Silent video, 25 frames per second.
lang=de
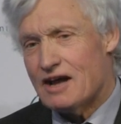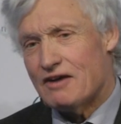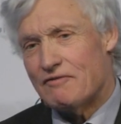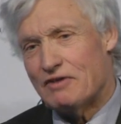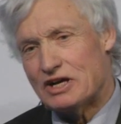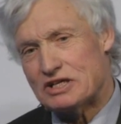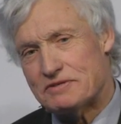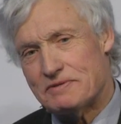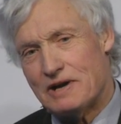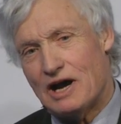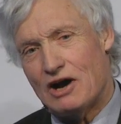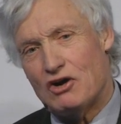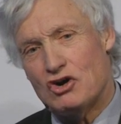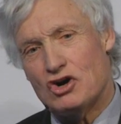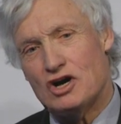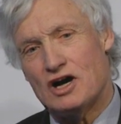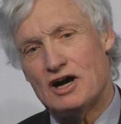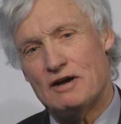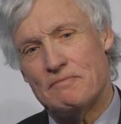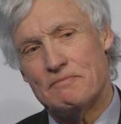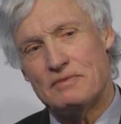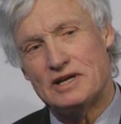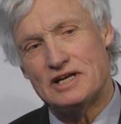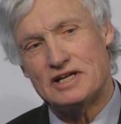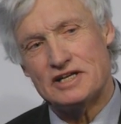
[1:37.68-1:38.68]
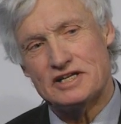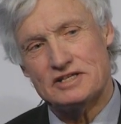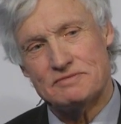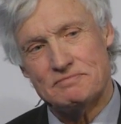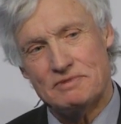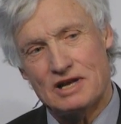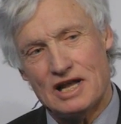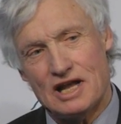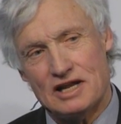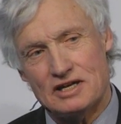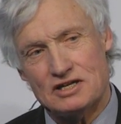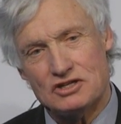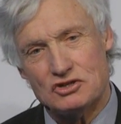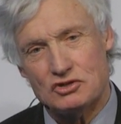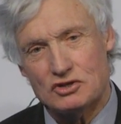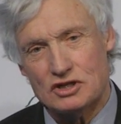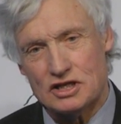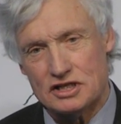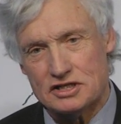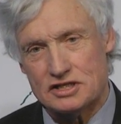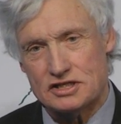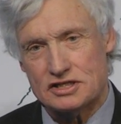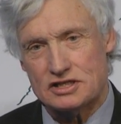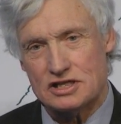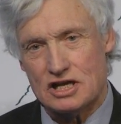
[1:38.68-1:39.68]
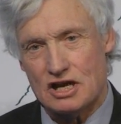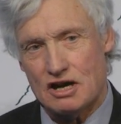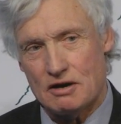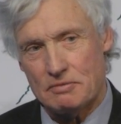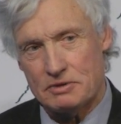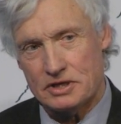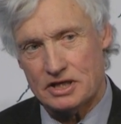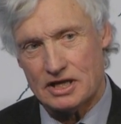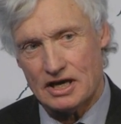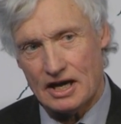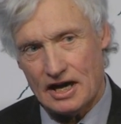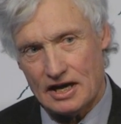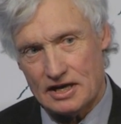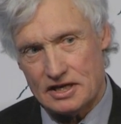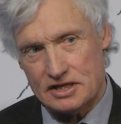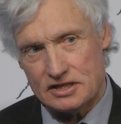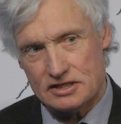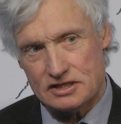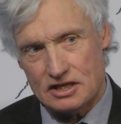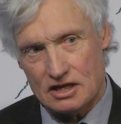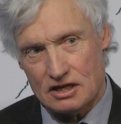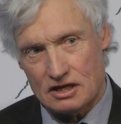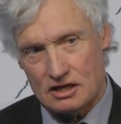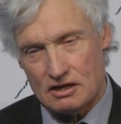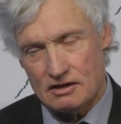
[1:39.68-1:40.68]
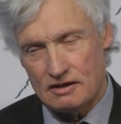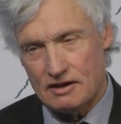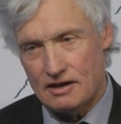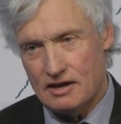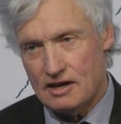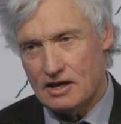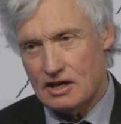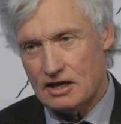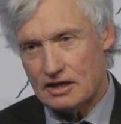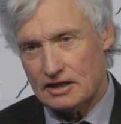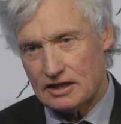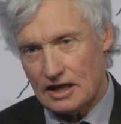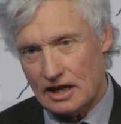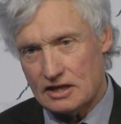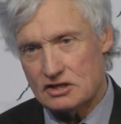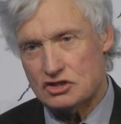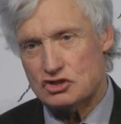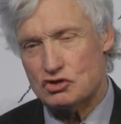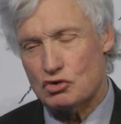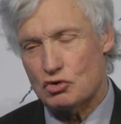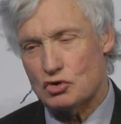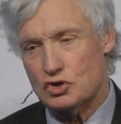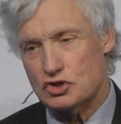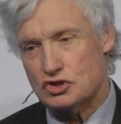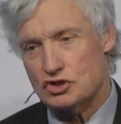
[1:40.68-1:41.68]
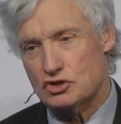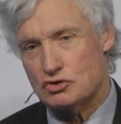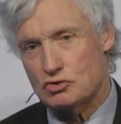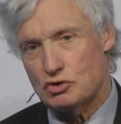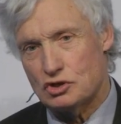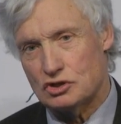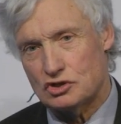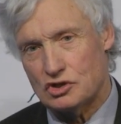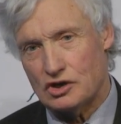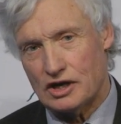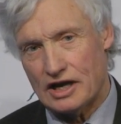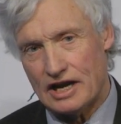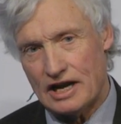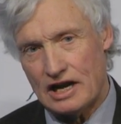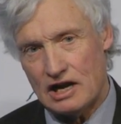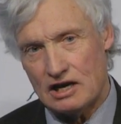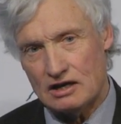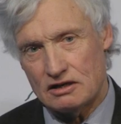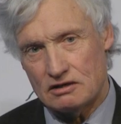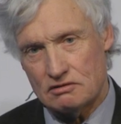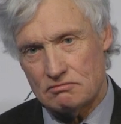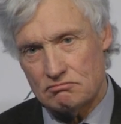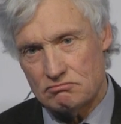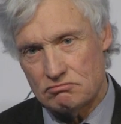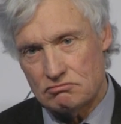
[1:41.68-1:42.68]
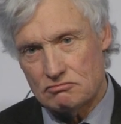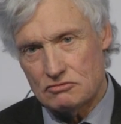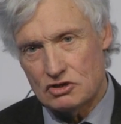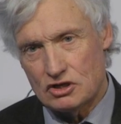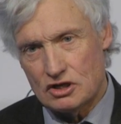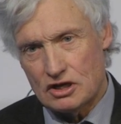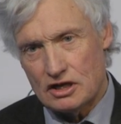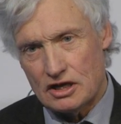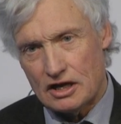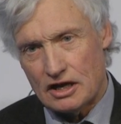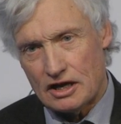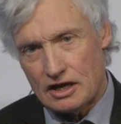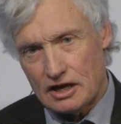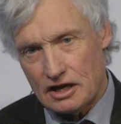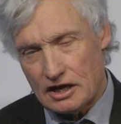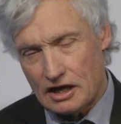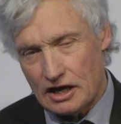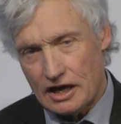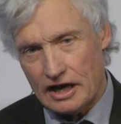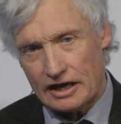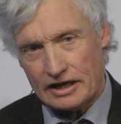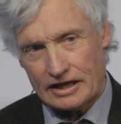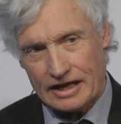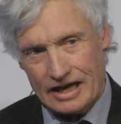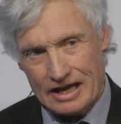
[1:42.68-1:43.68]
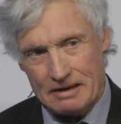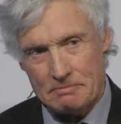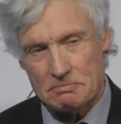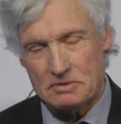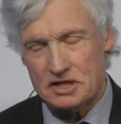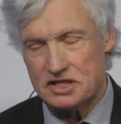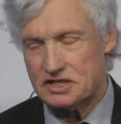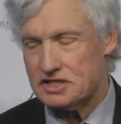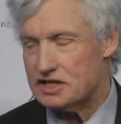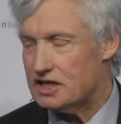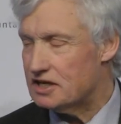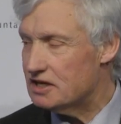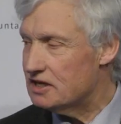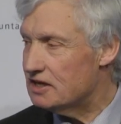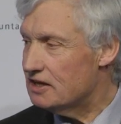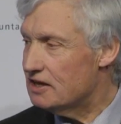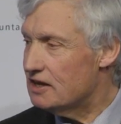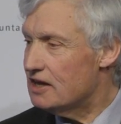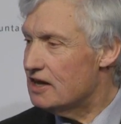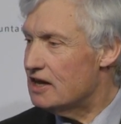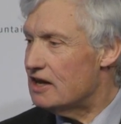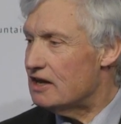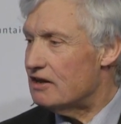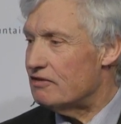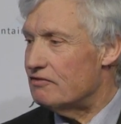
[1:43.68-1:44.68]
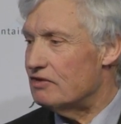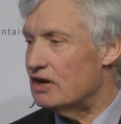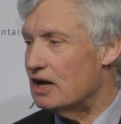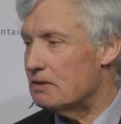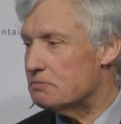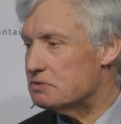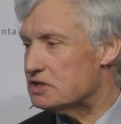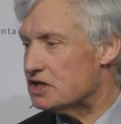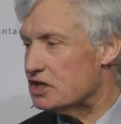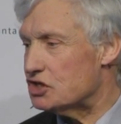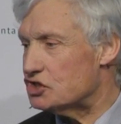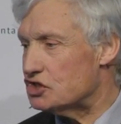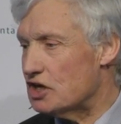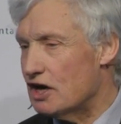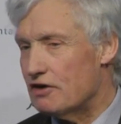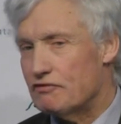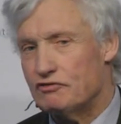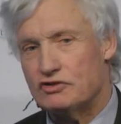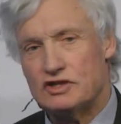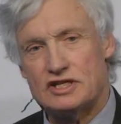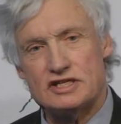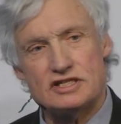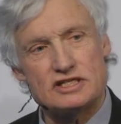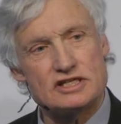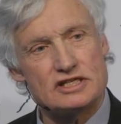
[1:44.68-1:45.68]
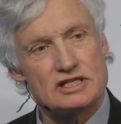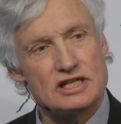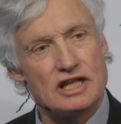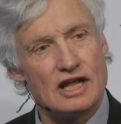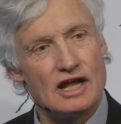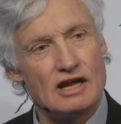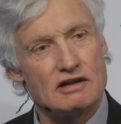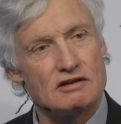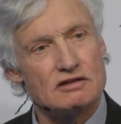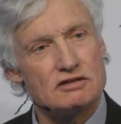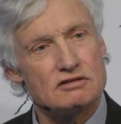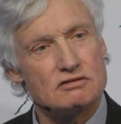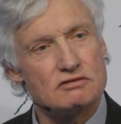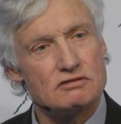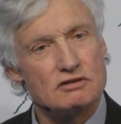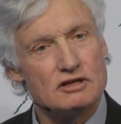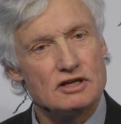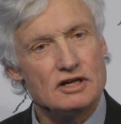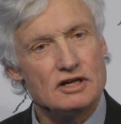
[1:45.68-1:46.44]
Was wir auch haben in diesem Land, und das ist, glaube ich, eines der ganz großen kulturellen Ergebnisse, wir haben es geschafft, dieses Land,